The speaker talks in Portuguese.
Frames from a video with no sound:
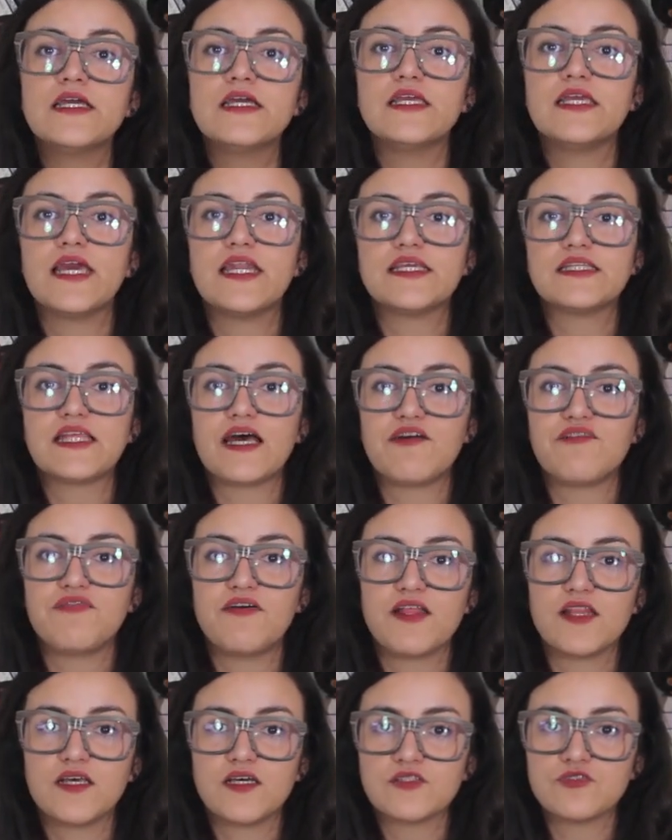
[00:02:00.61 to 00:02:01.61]
e ele tá
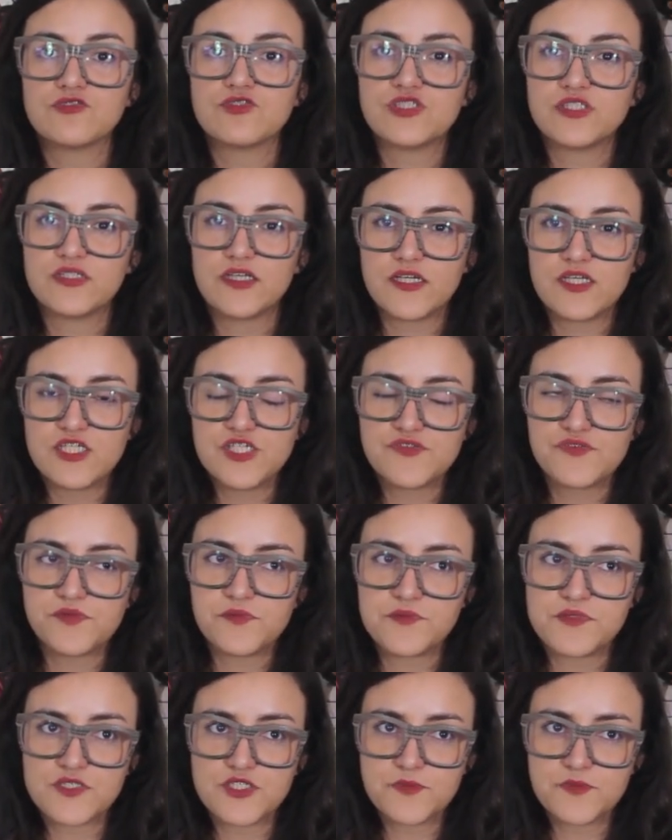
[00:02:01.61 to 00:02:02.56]
falando de três filmes